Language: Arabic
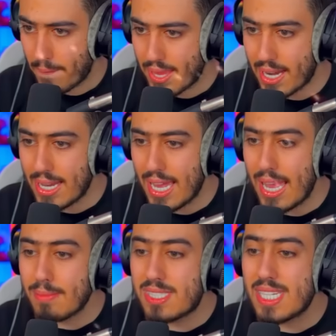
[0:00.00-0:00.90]

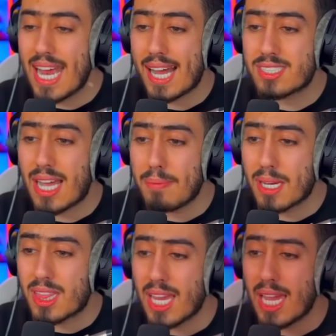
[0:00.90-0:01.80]
تنقيم السلاح صعب
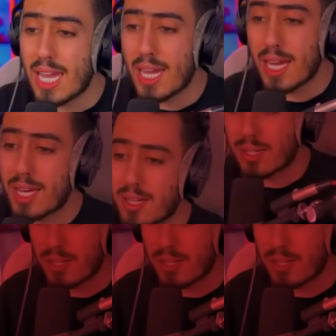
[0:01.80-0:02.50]
كثير